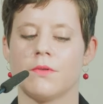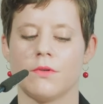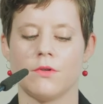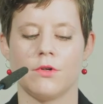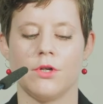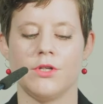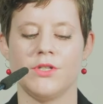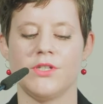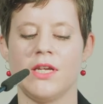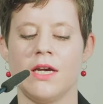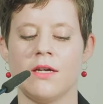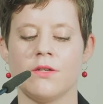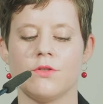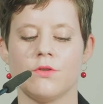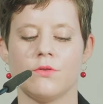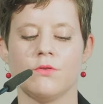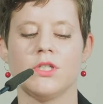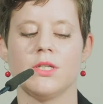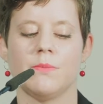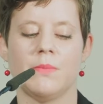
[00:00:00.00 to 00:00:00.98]
Kontakt
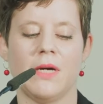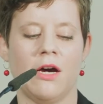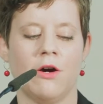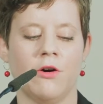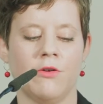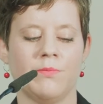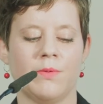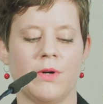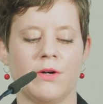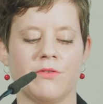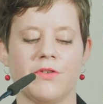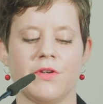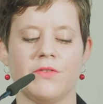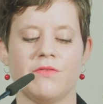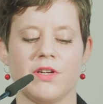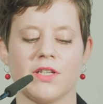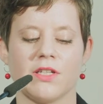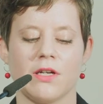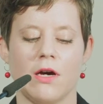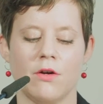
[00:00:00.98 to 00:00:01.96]
und dem Aufbau von
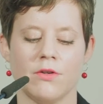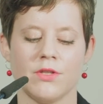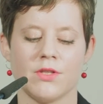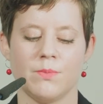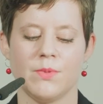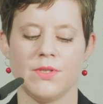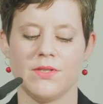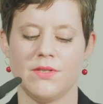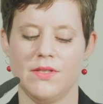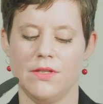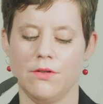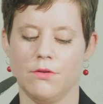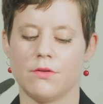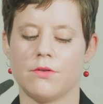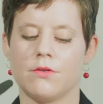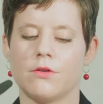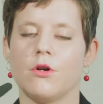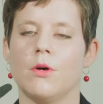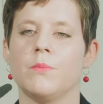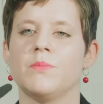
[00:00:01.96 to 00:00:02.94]

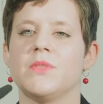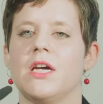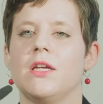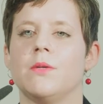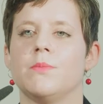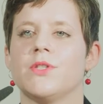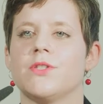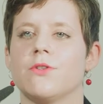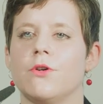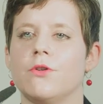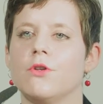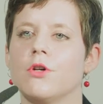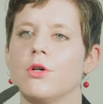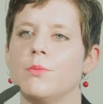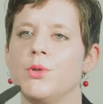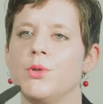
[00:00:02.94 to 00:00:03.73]
Vertrauensbeziehungen kommt eine besondere